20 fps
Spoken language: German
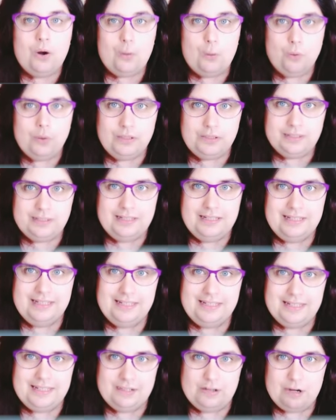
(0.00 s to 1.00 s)
unten
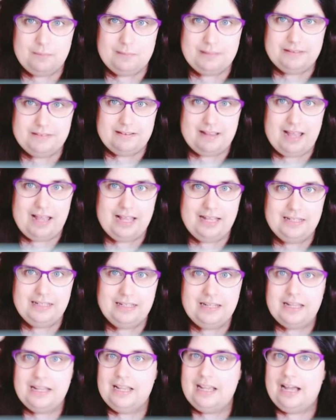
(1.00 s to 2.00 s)
in den
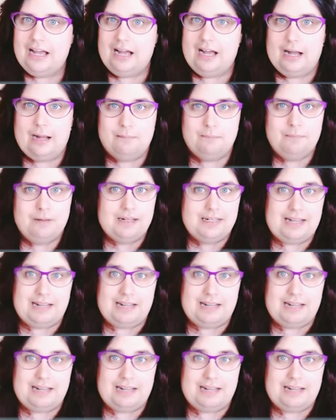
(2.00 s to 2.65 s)
Kommentaren ähm,